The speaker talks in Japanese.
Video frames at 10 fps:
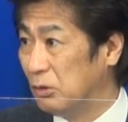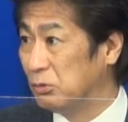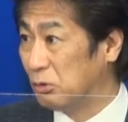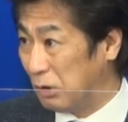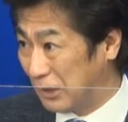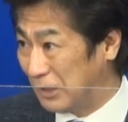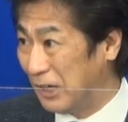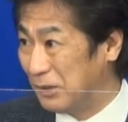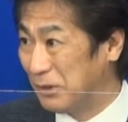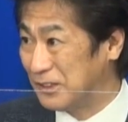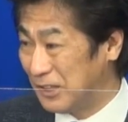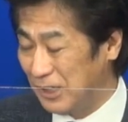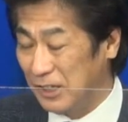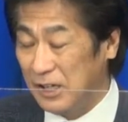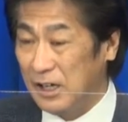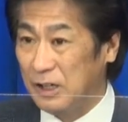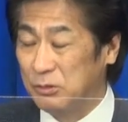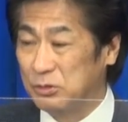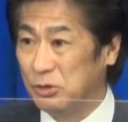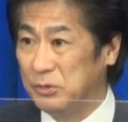う動くわけでありましてあ
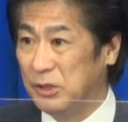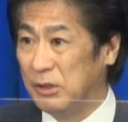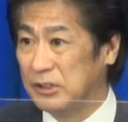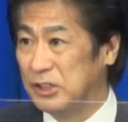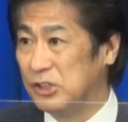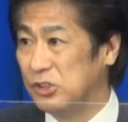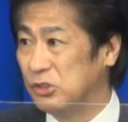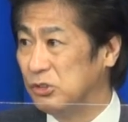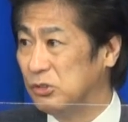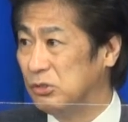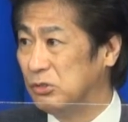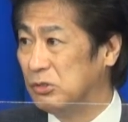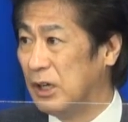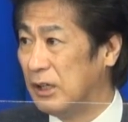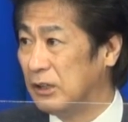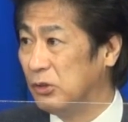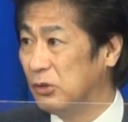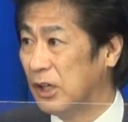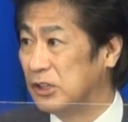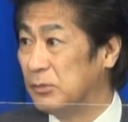のそういう意味では接種がいよ
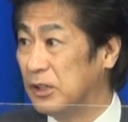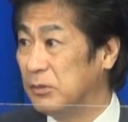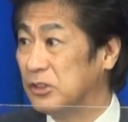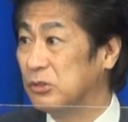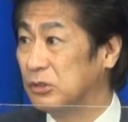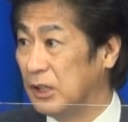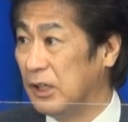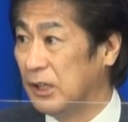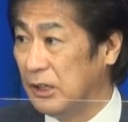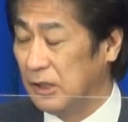いよ始まりますので、